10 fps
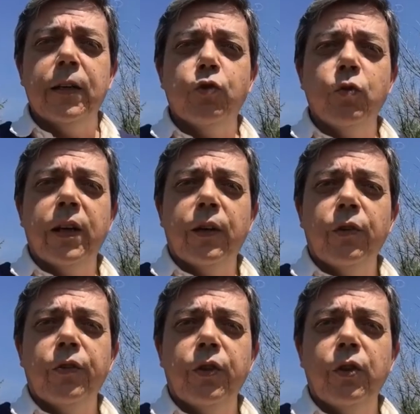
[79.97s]
Es un
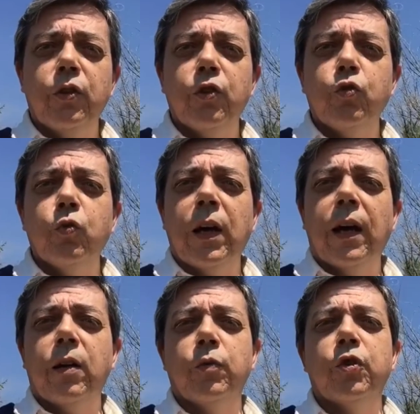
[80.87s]
negocio, es
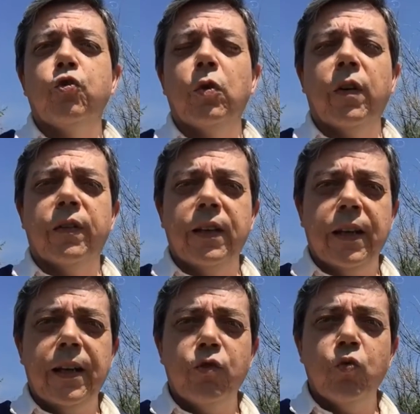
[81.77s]
una, como yo suelo
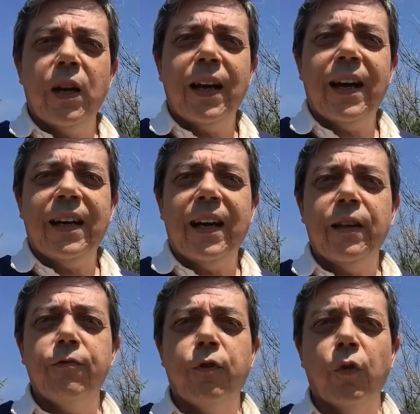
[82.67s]
decir, es una
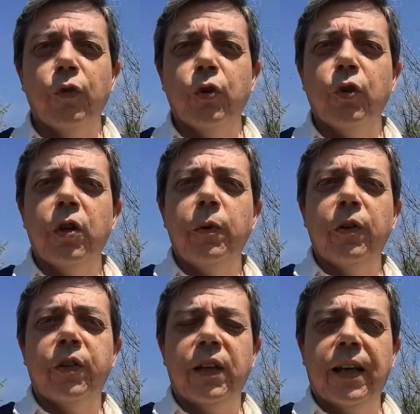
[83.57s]
carrera de fondo, no de
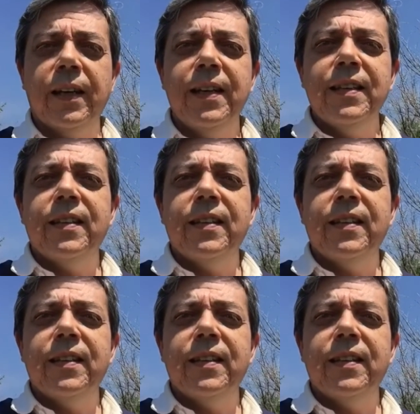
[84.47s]
velocidad.